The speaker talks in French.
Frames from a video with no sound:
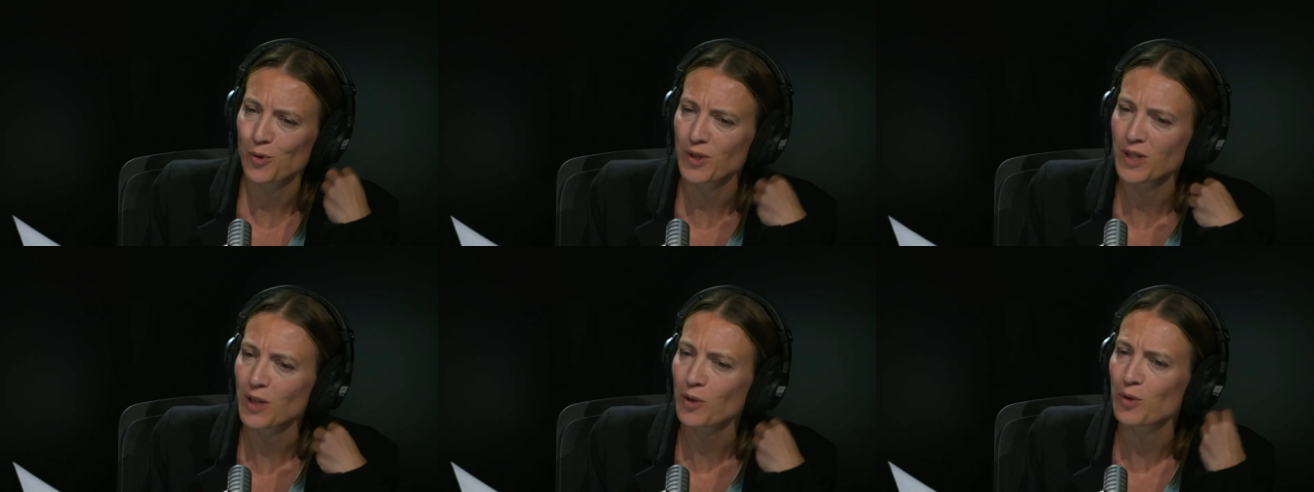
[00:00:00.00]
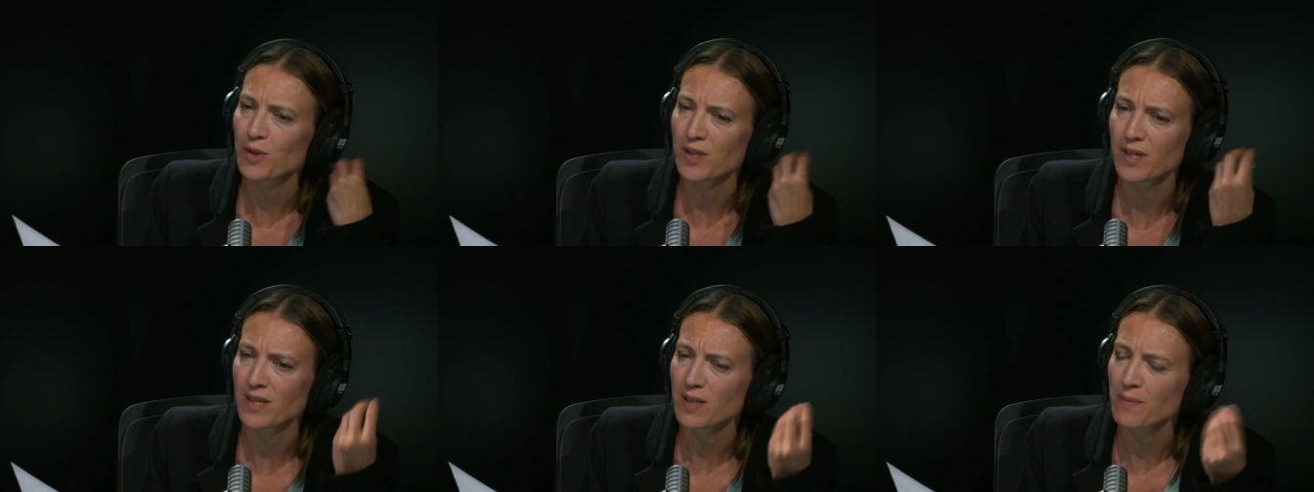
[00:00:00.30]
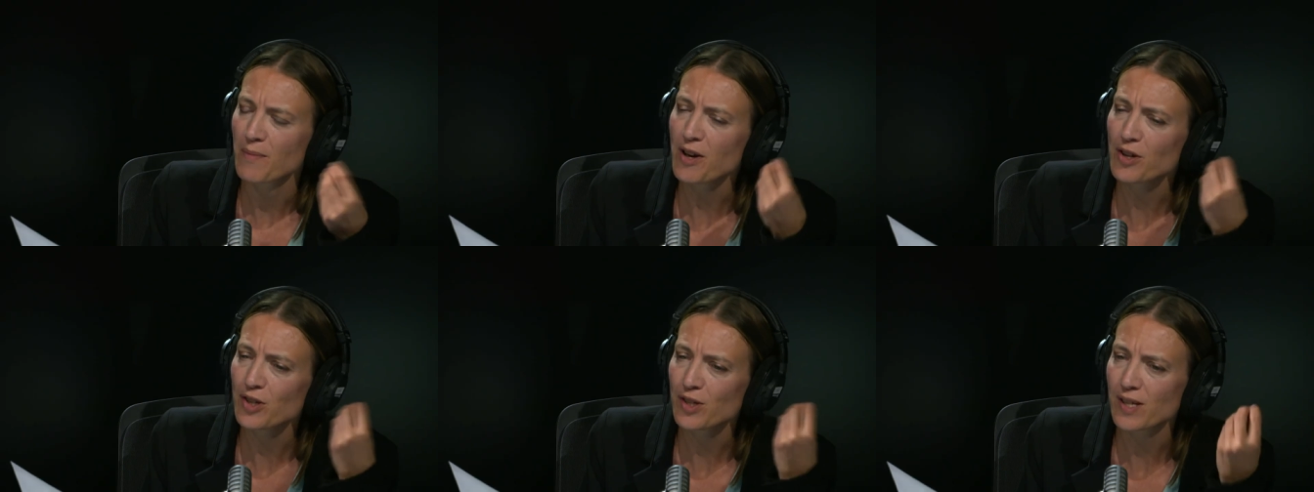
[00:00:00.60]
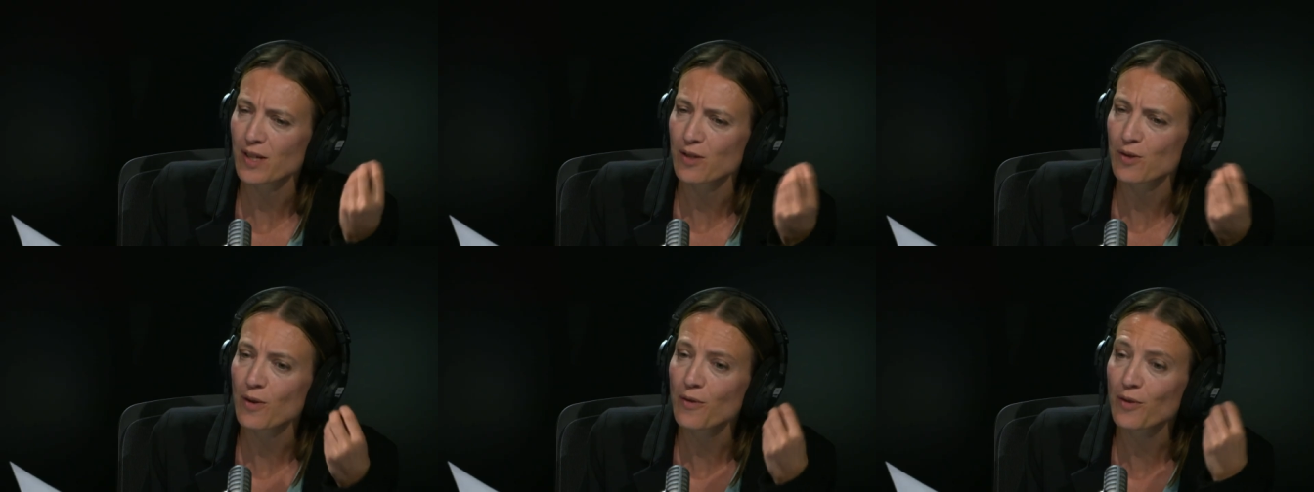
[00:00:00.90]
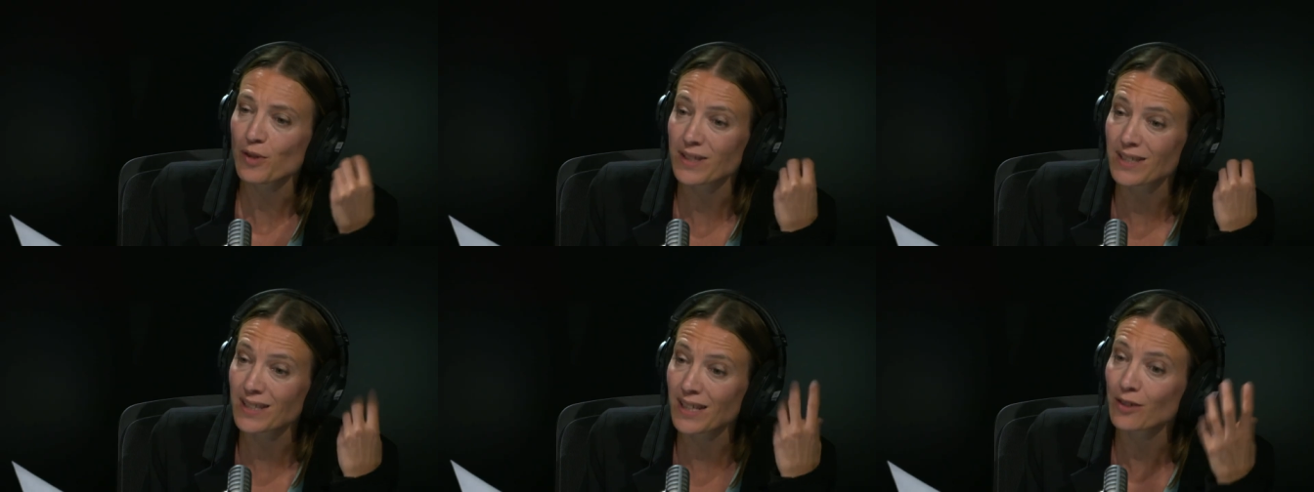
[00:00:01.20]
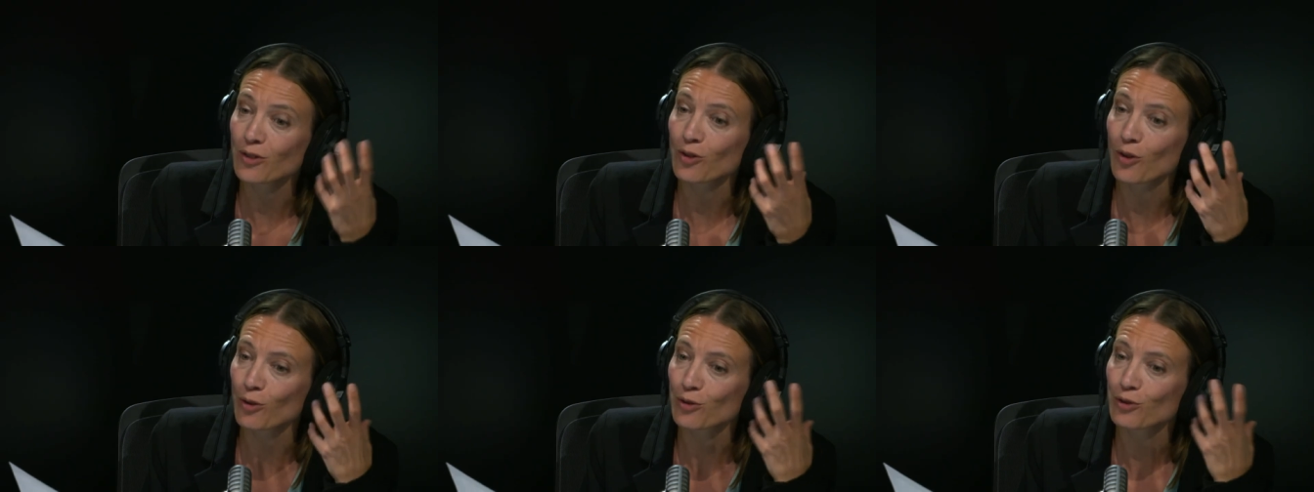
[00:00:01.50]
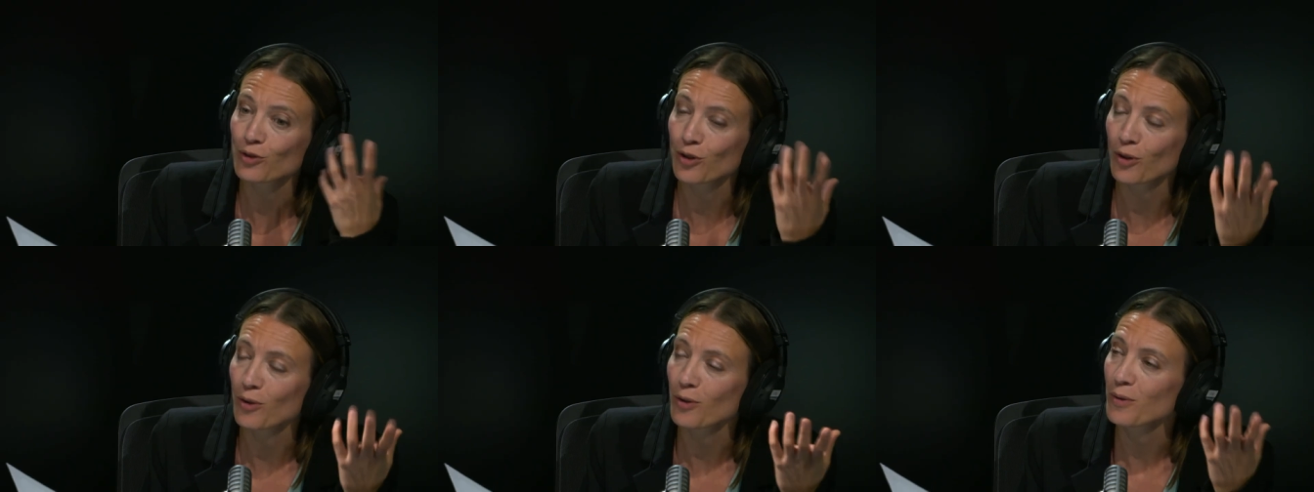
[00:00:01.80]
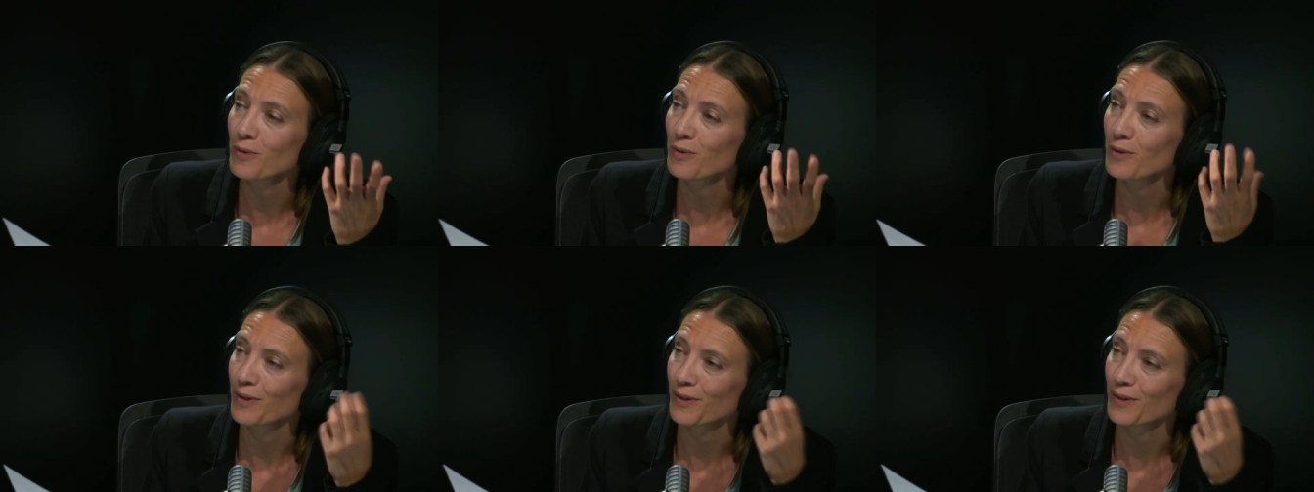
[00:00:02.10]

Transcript: dire que ces images, ces œuvres tiennent dans le temps.